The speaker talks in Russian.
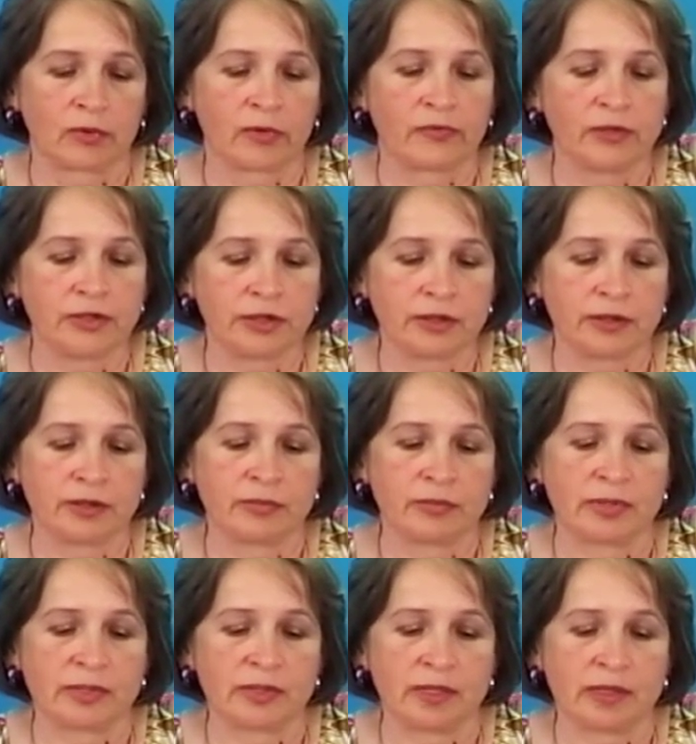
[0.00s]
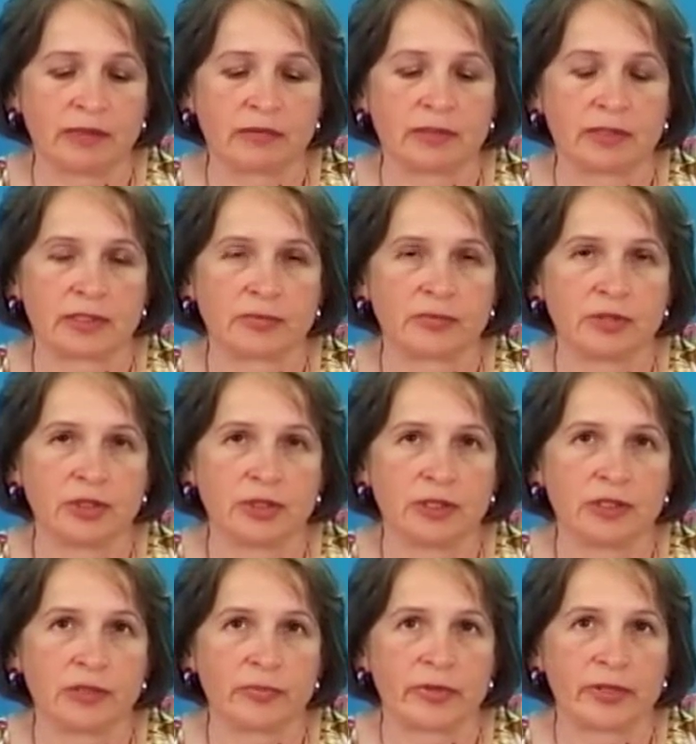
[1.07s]
вычертить места
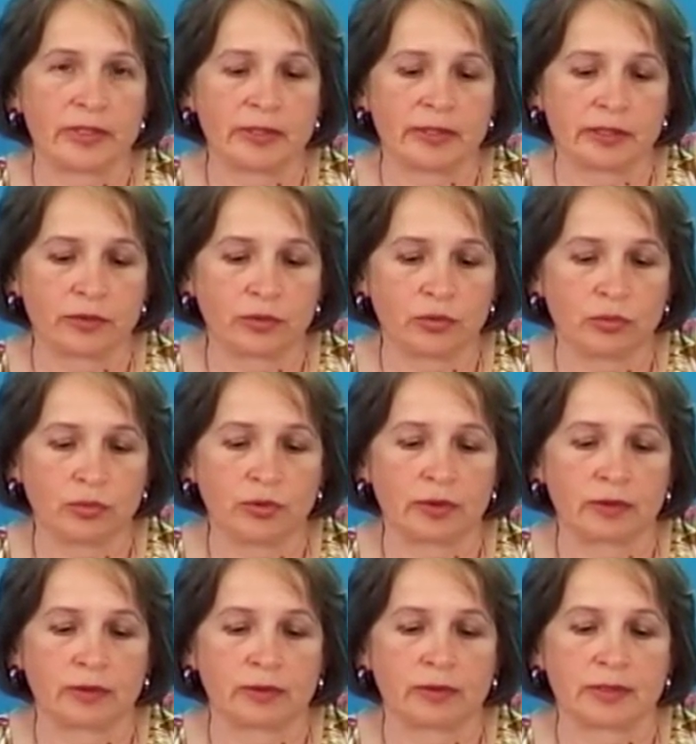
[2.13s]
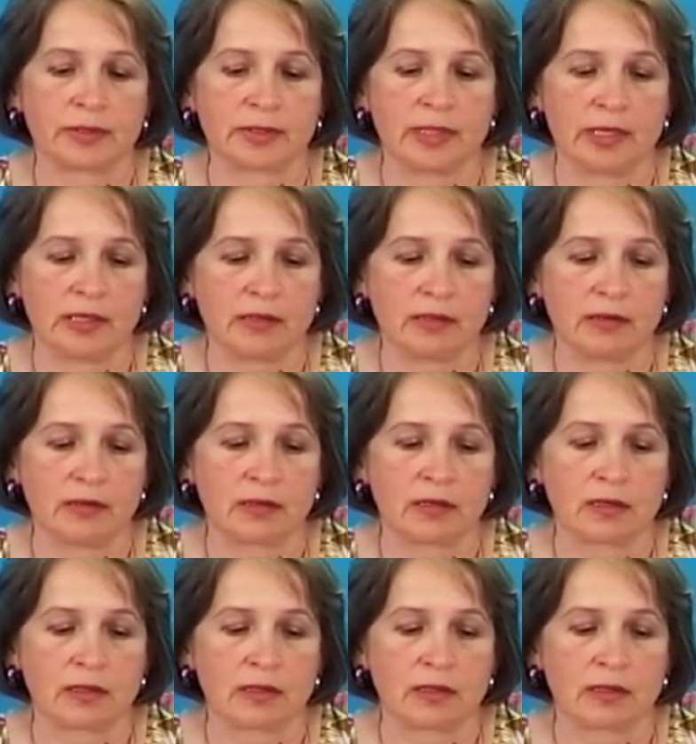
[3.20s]
размещения проектируемых зданий